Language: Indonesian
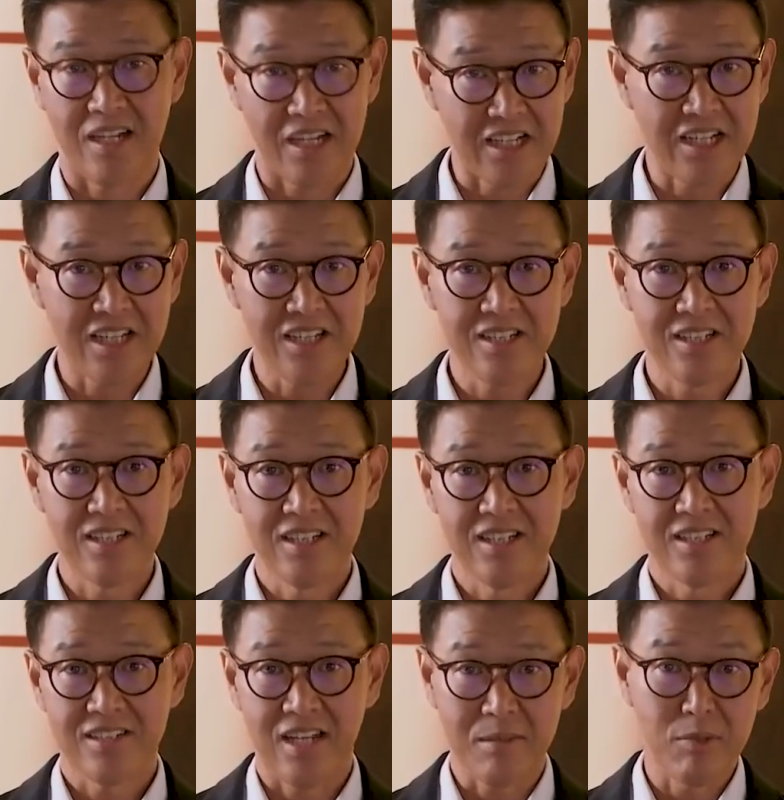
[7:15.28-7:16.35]
Hari ini
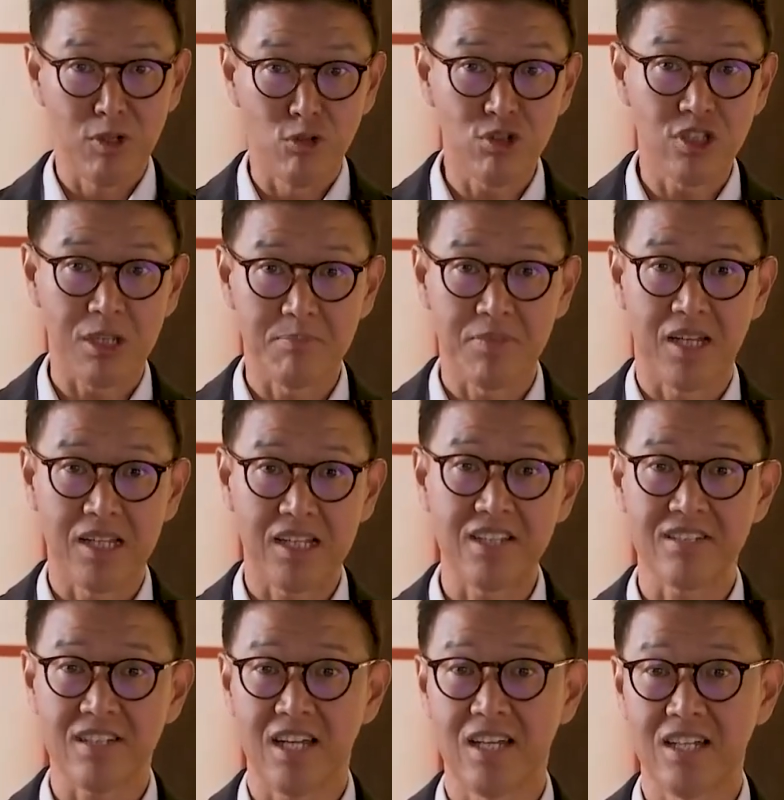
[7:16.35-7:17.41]
saya mengutip dari
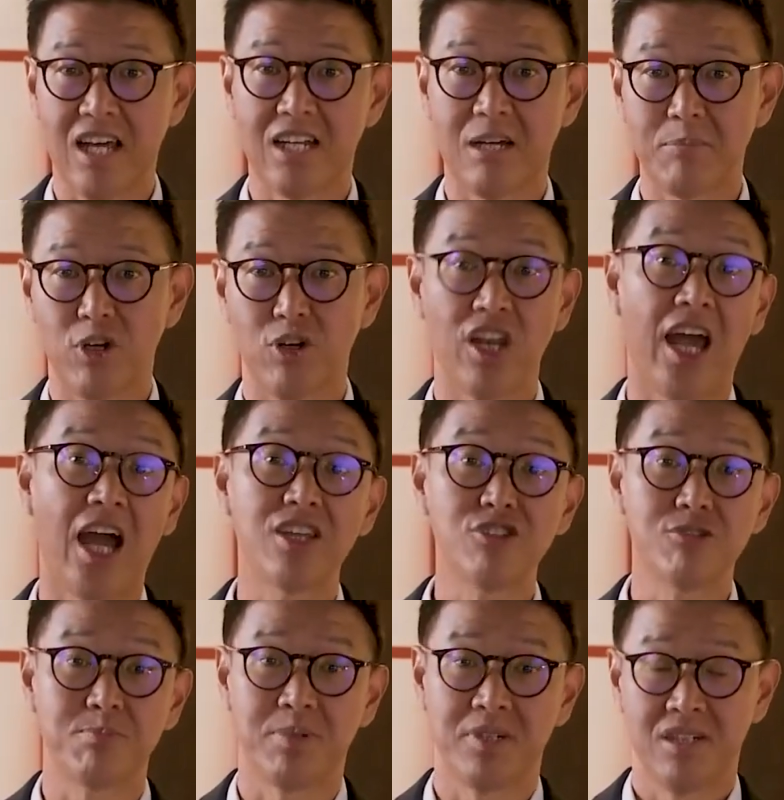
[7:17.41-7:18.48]
kisah yang dihadapi oleh
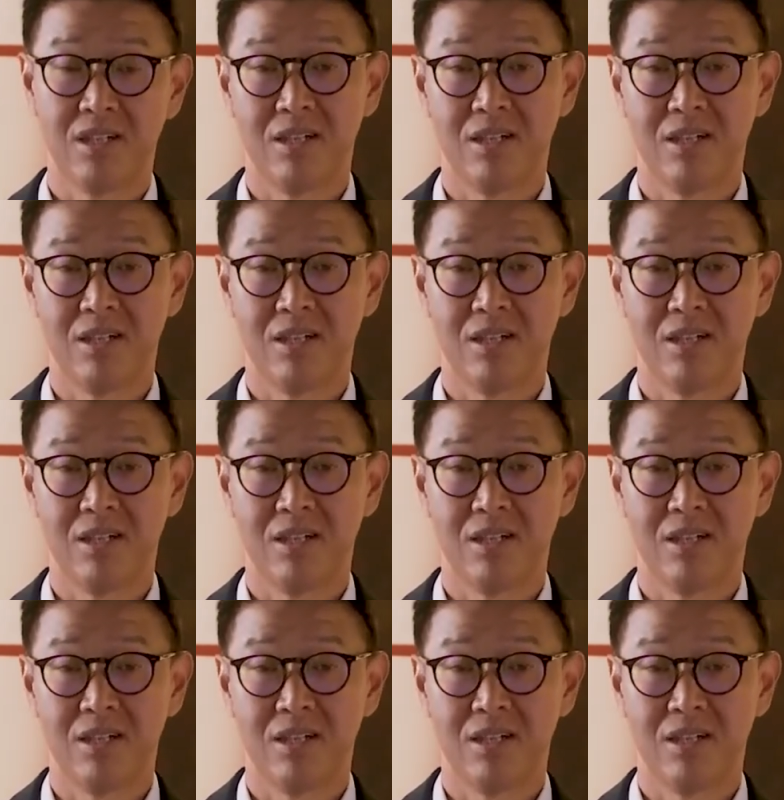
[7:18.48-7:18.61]
Ayub.